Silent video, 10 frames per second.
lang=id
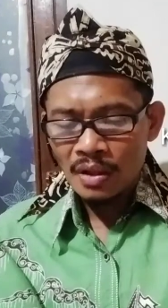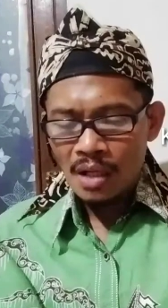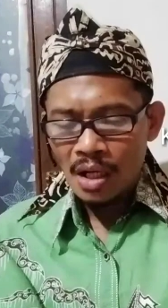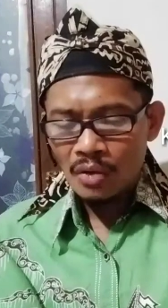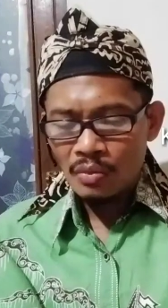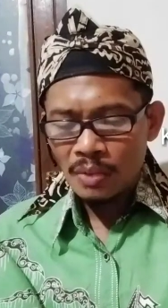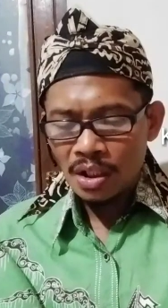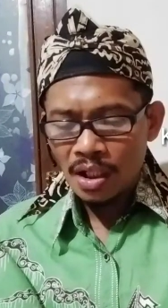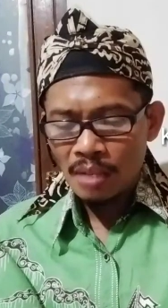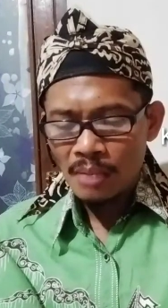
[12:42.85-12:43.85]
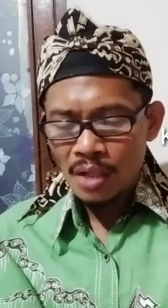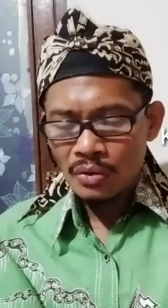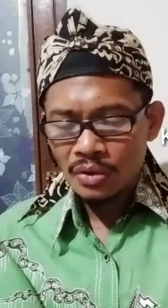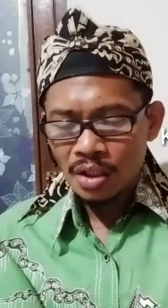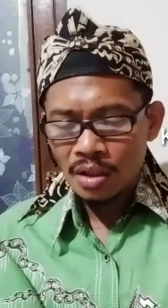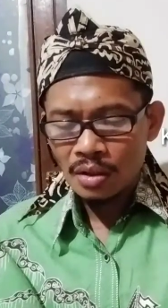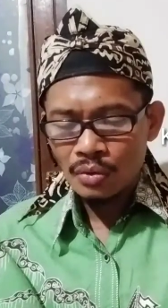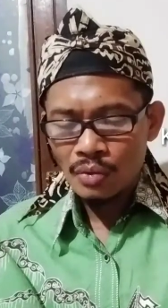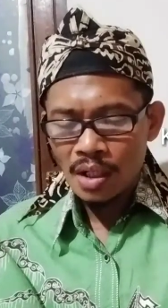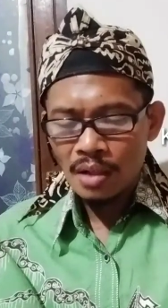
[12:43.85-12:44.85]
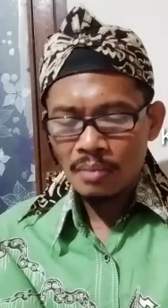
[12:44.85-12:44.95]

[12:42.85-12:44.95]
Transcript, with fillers: Aku mendengar makhluk yang kedua